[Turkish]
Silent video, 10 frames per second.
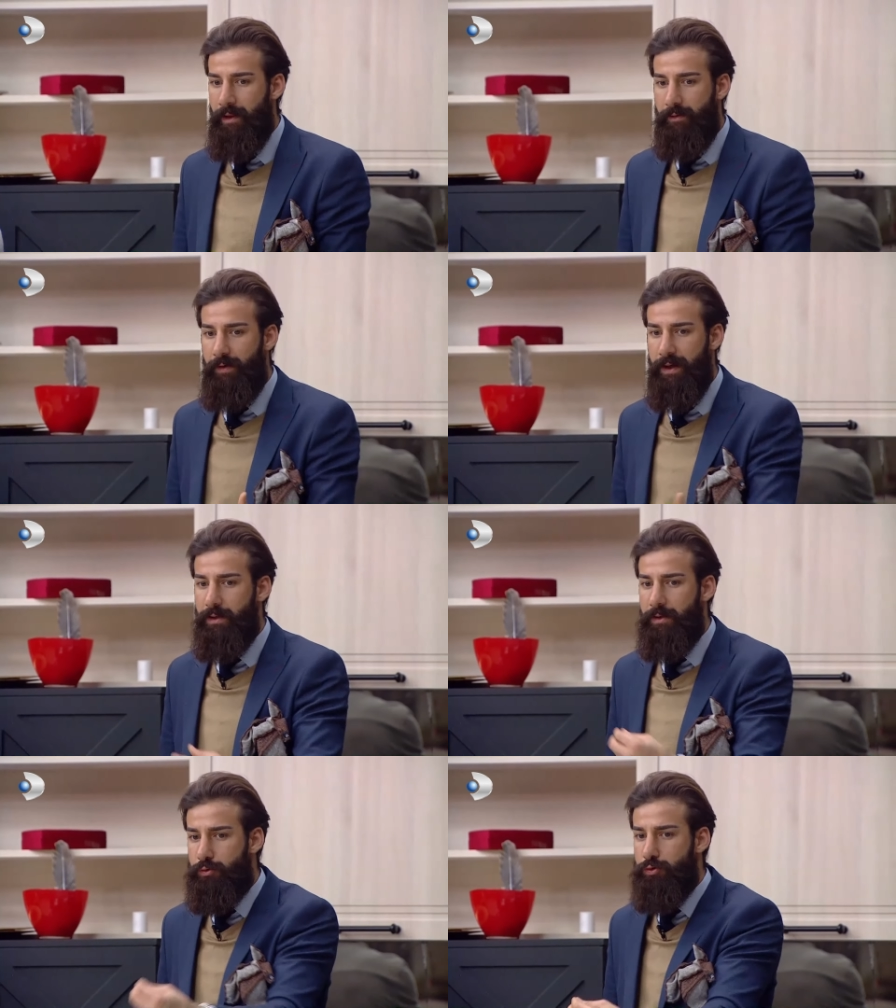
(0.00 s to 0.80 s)
Ve
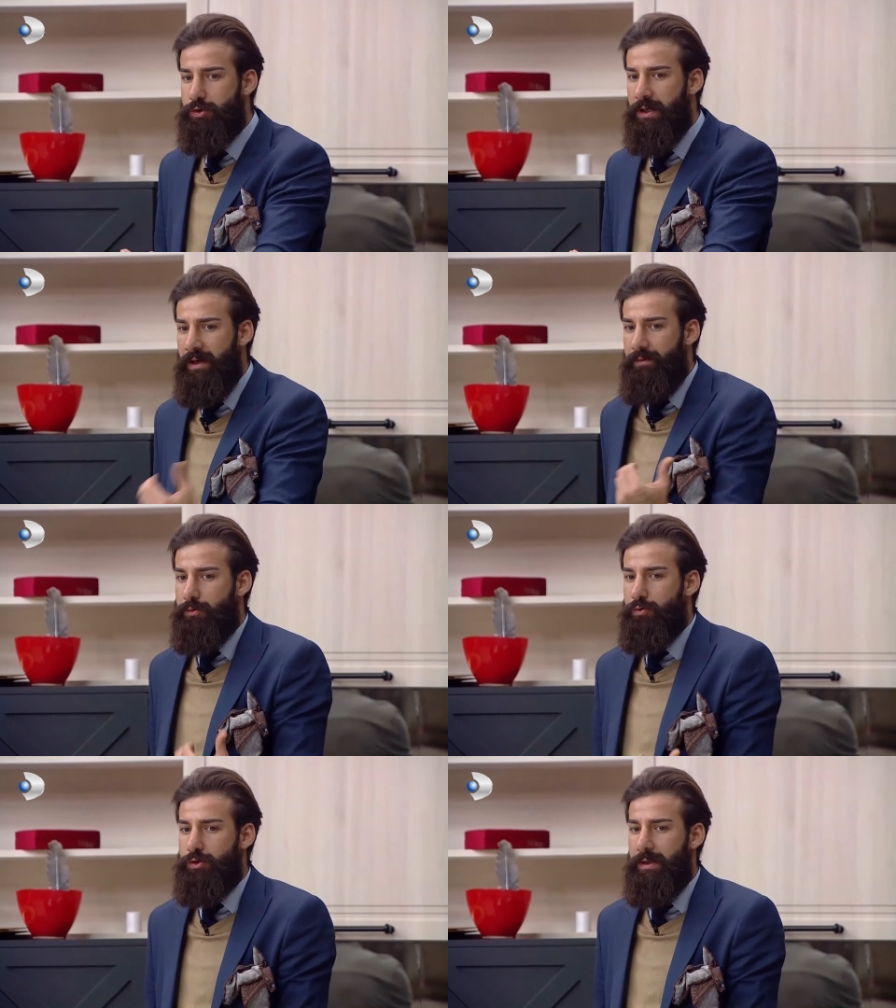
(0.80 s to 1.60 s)
Tuğçe, evet
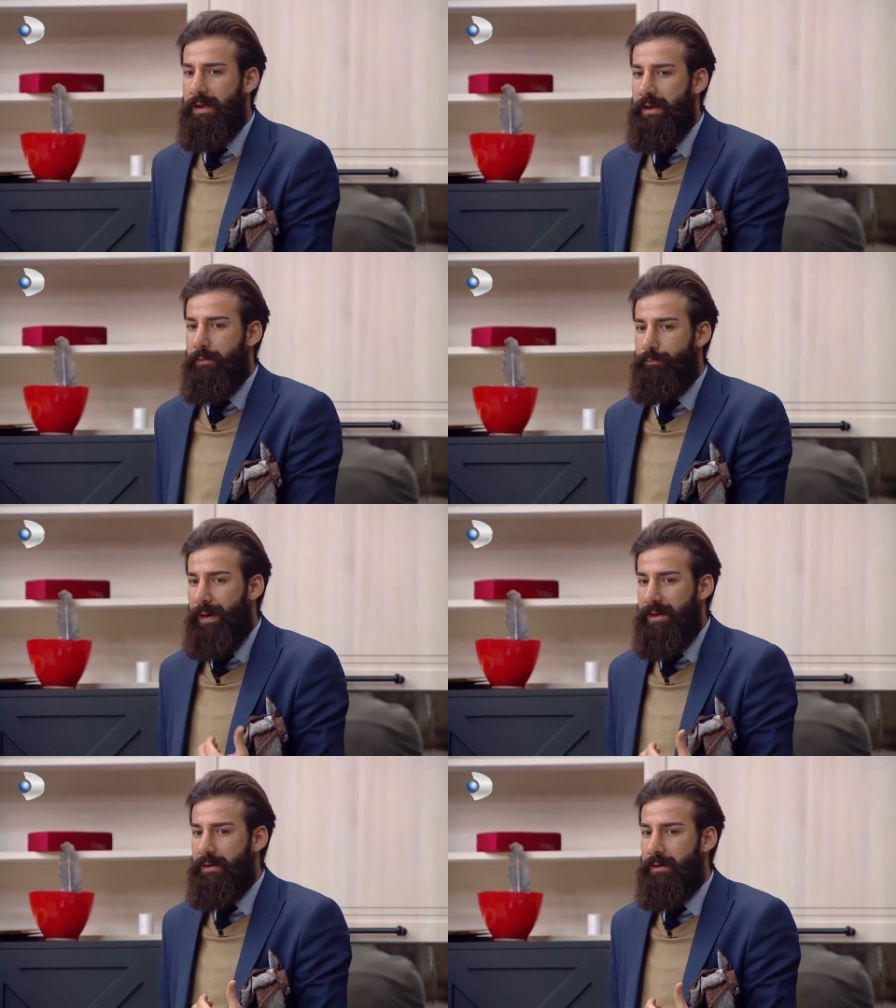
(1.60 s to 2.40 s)
Tuğçe
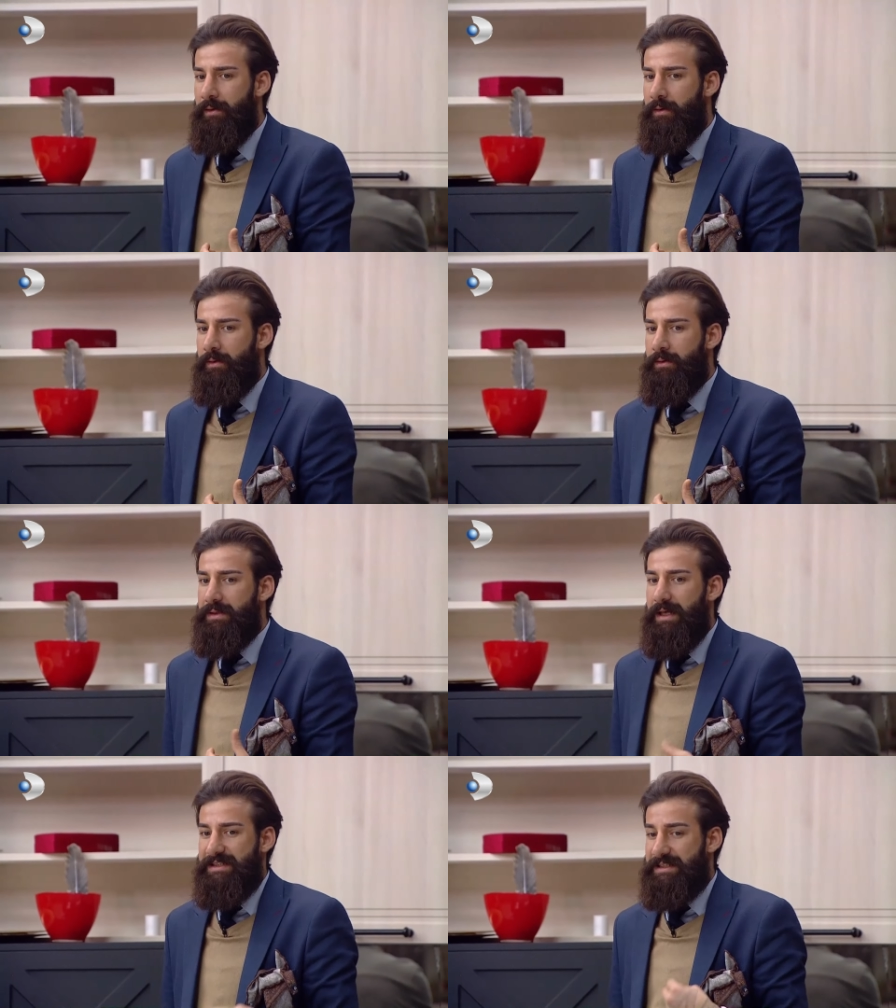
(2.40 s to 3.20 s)
ben
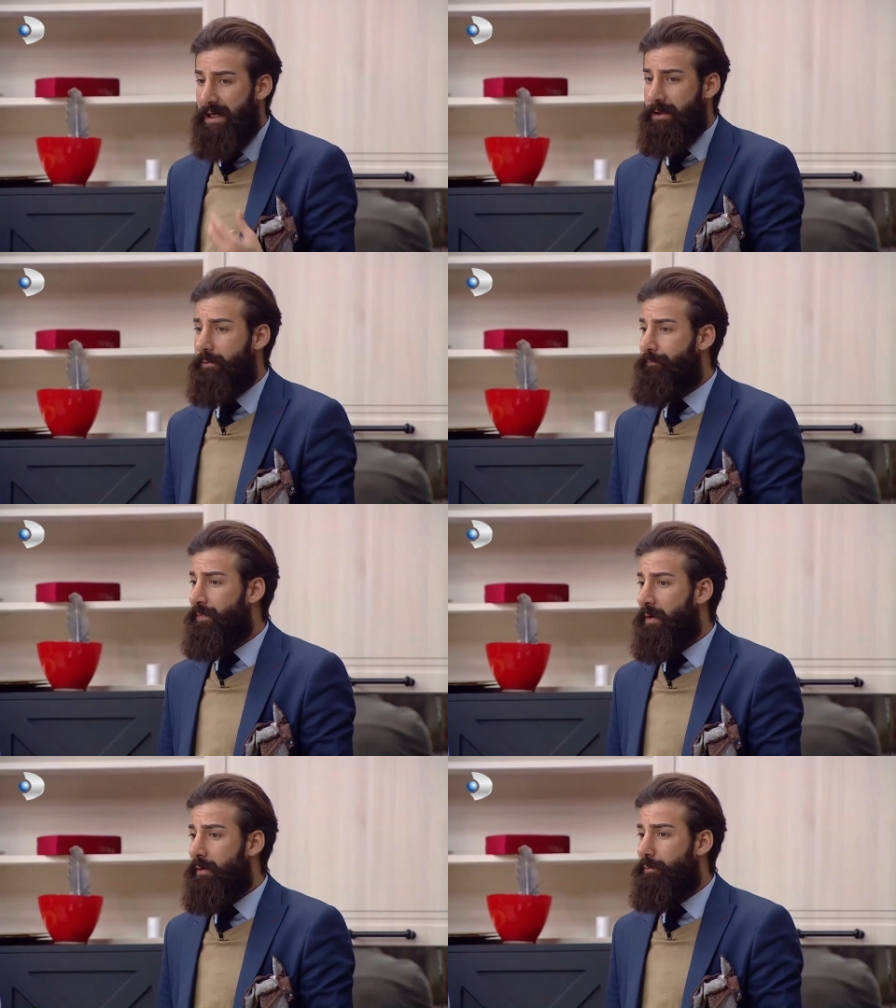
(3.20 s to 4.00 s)
yani sen
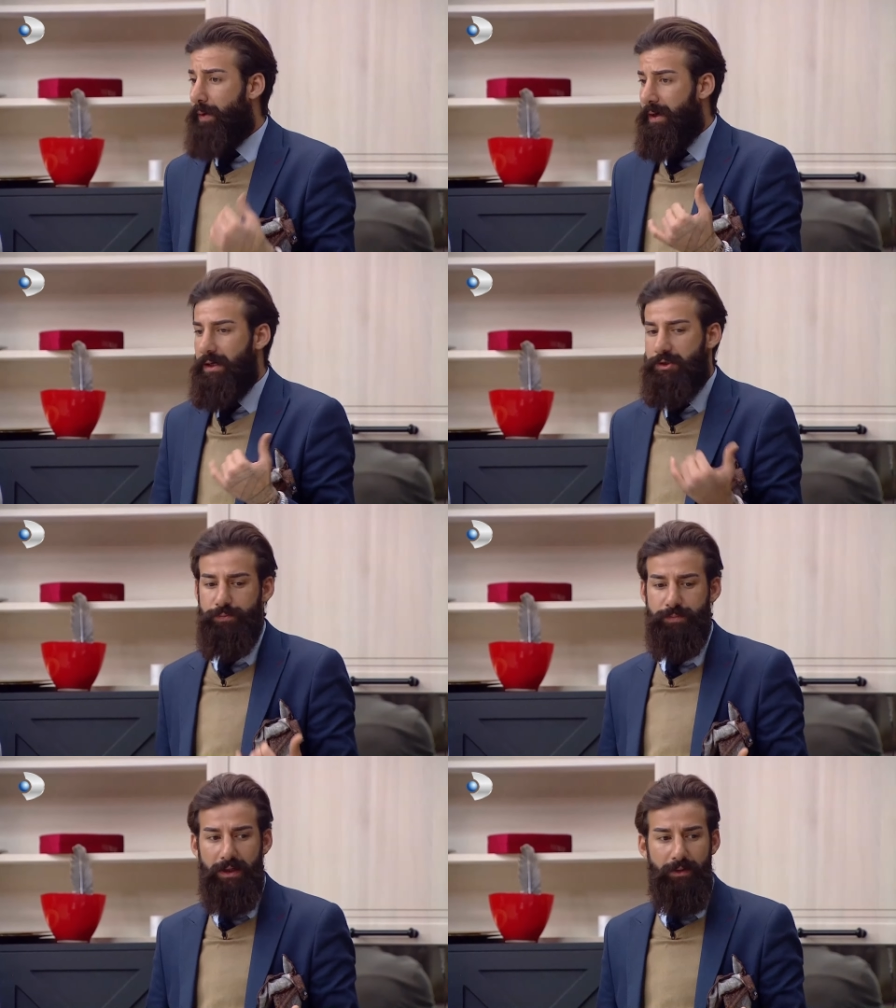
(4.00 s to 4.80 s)
bana
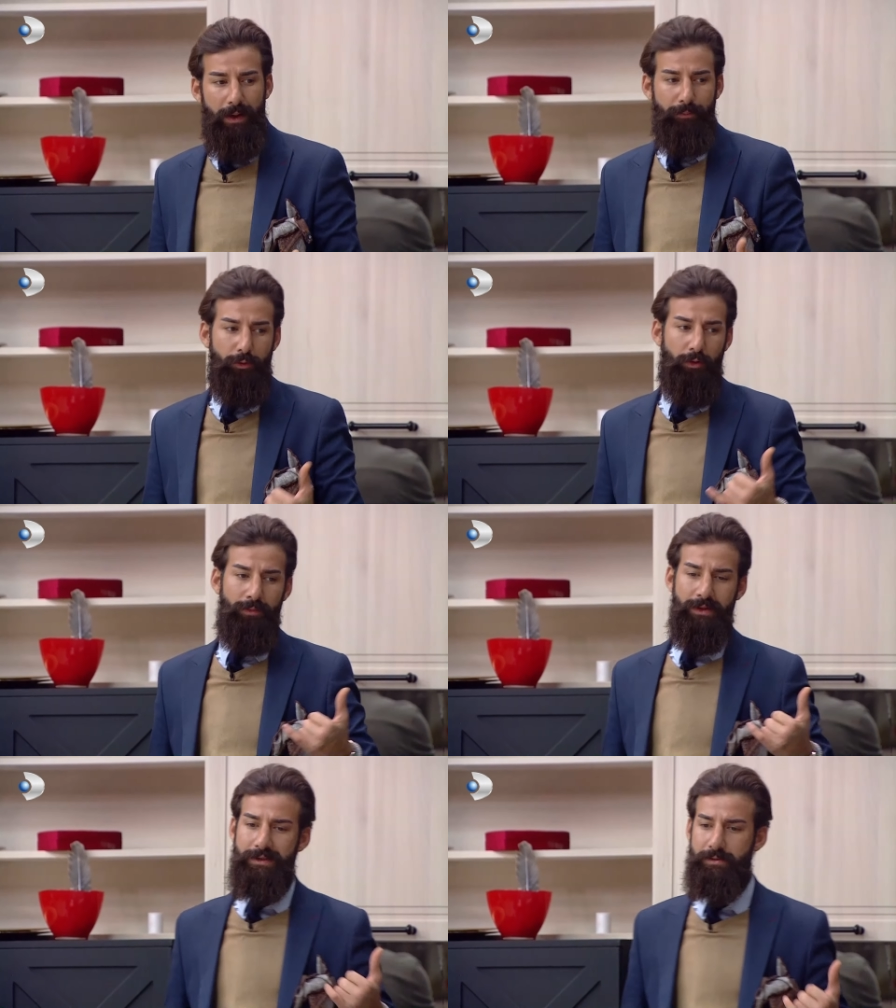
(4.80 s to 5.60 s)
açıp da ben
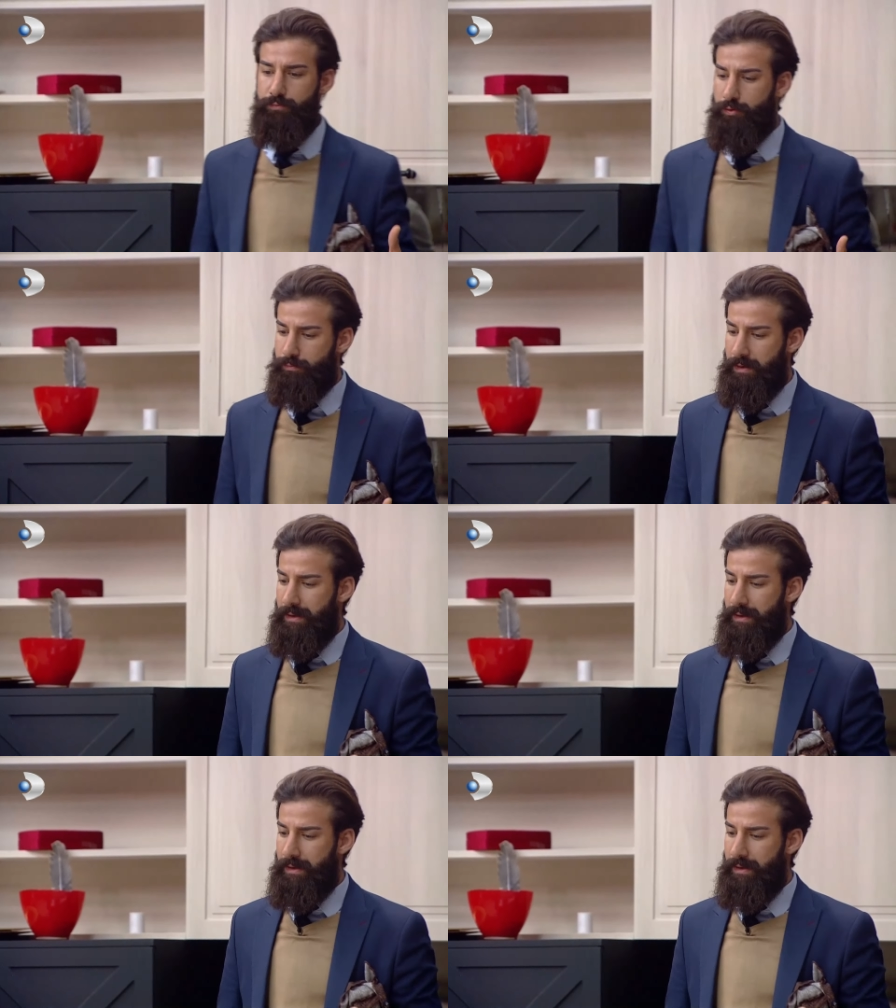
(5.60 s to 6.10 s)
programa da gitmiyorum.